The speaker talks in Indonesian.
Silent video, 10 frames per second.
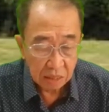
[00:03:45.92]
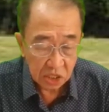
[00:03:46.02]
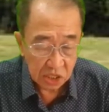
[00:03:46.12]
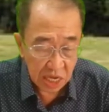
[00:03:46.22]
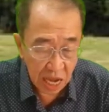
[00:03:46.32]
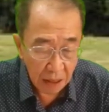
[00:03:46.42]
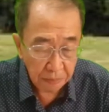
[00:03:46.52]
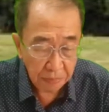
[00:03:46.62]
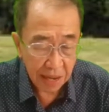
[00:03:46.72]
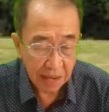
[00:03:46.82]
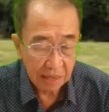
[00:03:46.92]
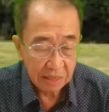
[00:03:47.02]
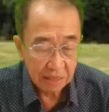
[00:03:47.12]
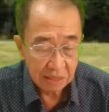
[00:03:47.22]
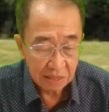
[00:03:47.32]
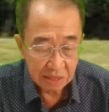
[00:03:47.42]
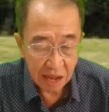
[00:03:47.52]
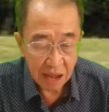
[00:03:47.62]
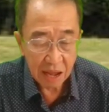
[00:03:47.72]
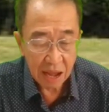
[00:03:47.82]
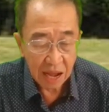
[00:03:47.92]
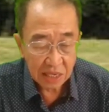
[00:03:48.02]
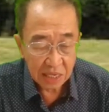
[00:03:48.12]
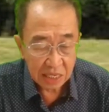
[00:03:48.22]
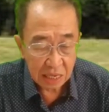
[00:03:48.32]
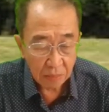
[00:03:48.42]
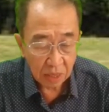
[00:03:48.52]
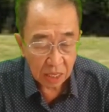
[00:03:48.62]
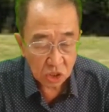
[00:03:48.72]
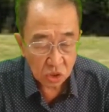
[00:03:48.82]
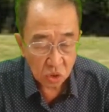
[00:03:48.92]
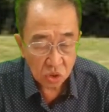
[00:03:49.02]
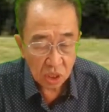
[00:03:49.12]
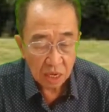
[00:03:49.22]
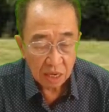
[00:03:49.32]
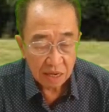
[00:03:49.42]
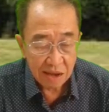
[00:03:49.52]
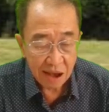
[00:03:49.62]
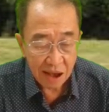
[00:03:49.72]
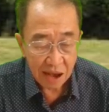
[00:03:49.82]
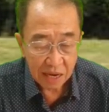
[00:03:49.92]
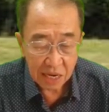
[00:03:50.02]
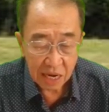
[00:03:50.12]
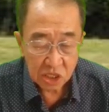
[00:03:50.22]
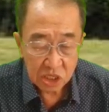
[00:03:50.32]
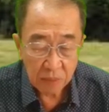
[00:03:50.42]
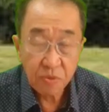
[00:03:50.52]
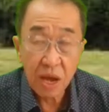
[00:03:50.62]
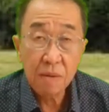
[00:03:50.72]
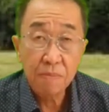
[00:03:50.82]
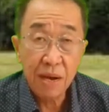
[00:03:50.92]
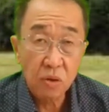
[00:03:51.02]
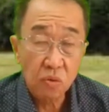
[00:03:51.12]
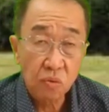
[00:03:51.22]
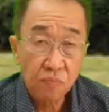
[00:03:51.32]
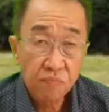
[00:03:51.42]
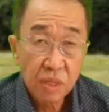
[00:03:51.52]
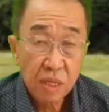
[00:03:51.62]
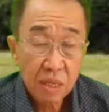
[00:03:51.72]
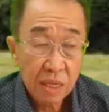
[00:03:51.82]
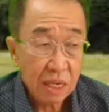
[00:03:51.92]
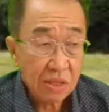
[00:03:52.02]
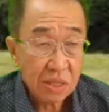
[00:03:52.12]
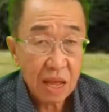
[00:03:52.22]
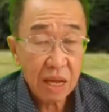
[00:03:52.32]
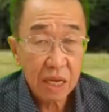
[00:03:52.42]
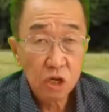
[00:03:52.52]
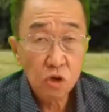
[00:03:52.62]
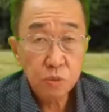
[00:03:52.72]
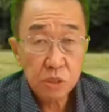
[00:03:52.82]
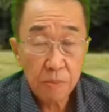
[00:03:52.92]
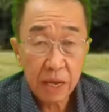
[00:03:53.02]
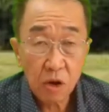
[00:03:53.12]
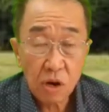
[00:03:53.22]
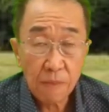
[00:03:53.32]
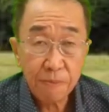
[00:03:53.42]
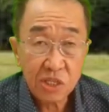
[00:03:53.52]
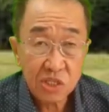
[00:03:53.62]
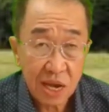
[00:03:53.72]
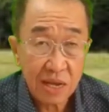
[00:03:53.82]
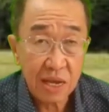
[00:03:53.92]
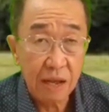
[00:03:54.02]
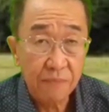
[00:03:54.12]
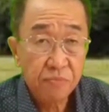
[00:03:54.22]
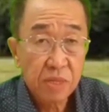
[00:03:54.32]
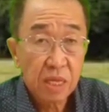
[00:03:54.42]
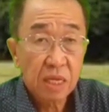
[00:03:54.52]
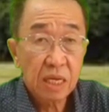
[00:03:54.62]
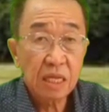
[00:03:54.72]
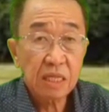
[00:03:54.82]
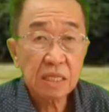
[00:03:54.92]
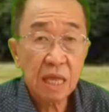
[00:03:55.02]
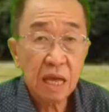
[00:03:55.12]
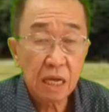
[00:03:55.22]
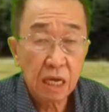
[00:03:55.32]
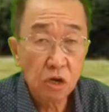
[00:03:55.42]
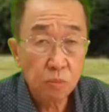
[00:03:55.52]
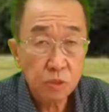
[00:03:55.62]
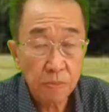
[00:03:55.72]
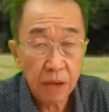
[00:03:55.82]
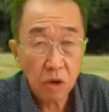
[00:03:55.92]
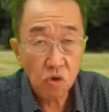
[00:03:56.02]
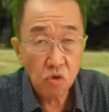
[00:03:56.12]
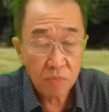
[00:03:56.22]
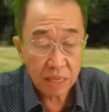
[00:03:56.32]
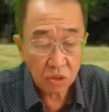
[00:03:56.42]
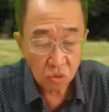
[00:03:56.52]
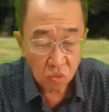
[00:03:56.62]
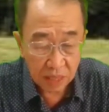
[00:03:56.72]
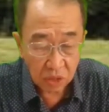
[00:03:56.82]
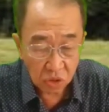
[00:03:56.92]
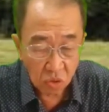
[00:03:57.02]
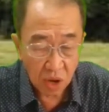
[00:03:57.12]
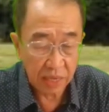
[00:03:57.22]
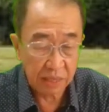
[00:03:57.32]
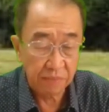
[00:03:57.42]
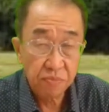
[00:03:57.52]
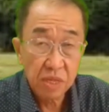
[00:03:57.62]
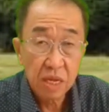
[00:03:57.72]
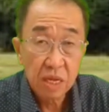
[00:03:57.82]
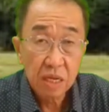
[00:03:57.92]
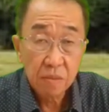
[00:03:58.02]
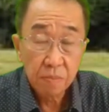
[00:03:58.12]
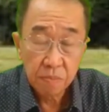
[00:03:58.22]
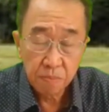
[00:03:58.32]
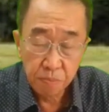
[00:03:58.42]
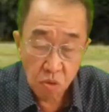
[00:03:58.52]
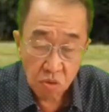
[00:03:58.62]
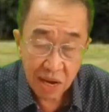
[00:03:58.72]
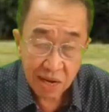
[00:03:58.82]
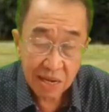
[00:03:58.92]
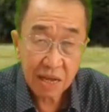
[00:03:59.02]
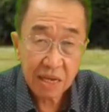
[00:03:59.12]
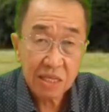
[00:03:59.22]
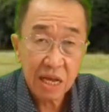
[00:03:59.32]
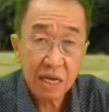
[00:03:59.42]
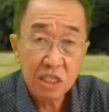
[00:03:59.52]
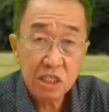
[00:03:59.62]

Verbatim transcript: siapa yang ada di dalam Kristus, ia adalah ciptaan baru. Kita hidup sebagai orang percaya. Kita hidup sebagai umat-umat Tuhan. Bukankah kita ini